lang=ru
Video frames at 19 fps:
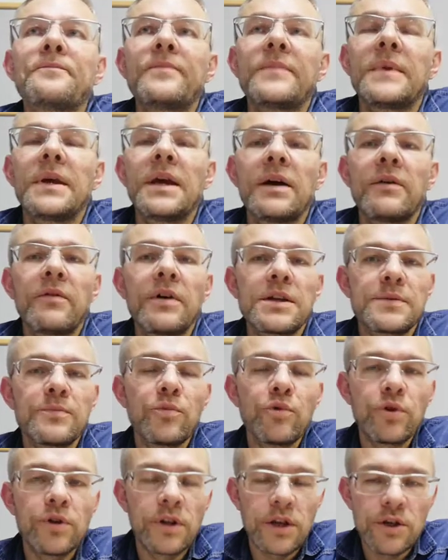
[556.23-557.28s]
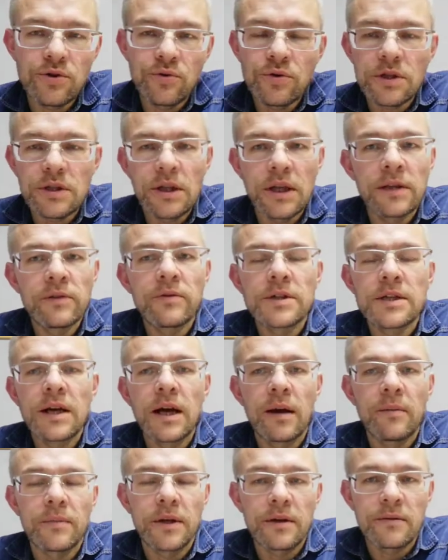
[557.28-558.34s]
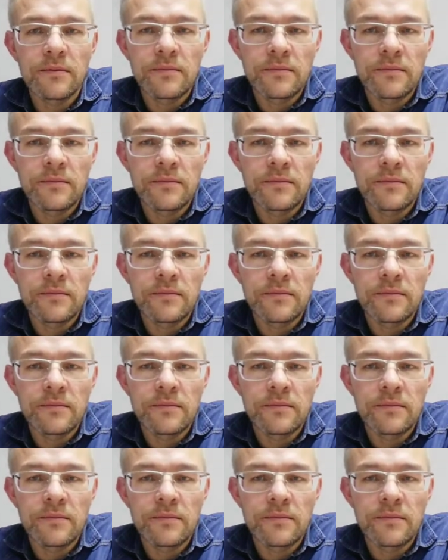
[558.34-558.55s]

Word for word: Я возьму и начну складывать камни.